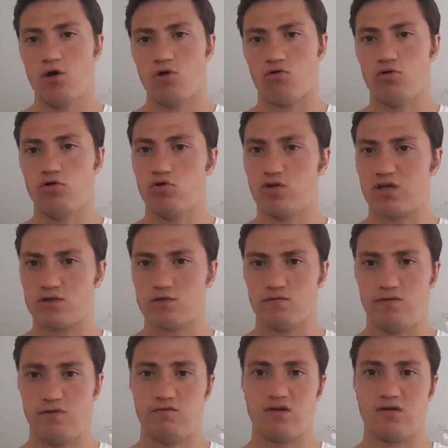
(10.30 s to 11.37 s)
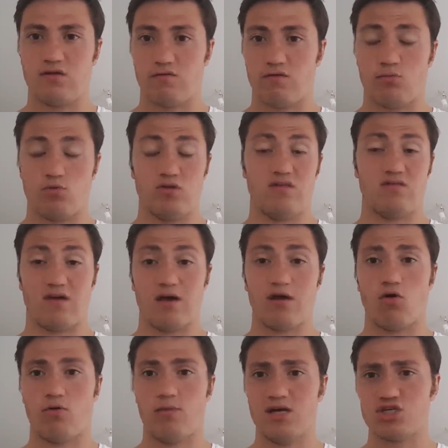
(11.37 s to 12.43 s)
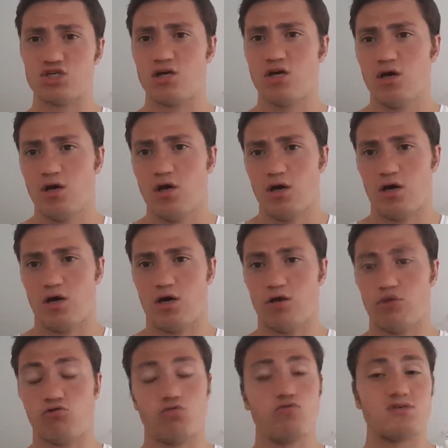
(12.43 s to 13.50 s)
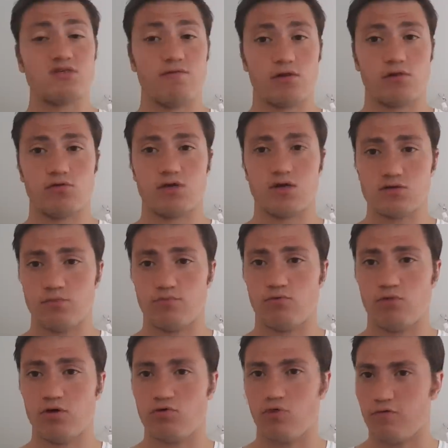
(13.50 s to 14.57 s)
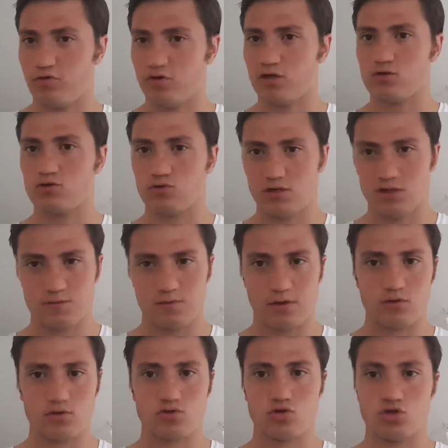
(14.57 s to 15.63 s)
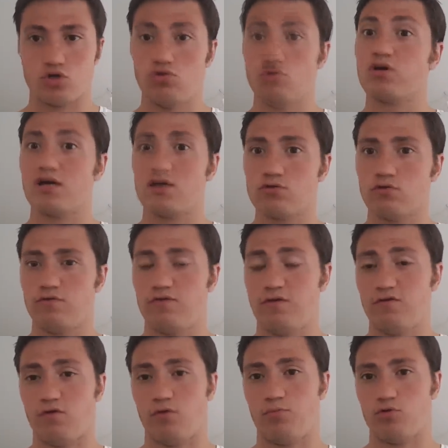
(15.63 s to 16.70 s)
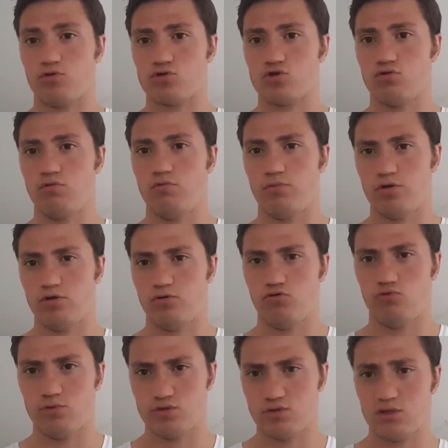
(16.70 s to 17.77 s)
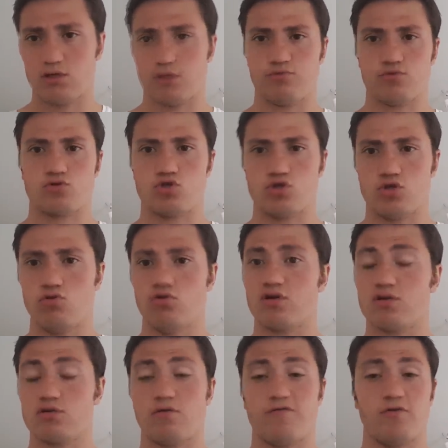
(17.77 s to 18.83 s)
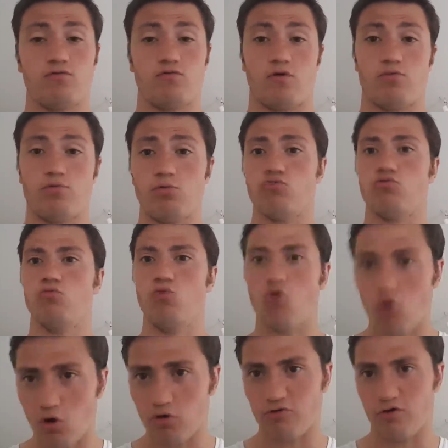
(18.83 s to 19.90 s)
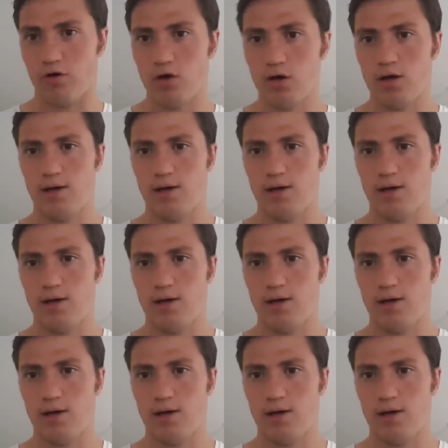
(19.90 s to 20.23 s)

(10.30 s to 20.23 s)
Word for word: qu'on a eu l'occasion de vivre, qui étaient vraiment des très grands matchs. Euh, du coup, ça va être l'occasion pour moi de revenir sur une expérience que j'ai eu l'occasion de vivre pendant ce Wimbledon 2018, hein, puisque j'ai eu l'occasion en fait tout simplement de me rendre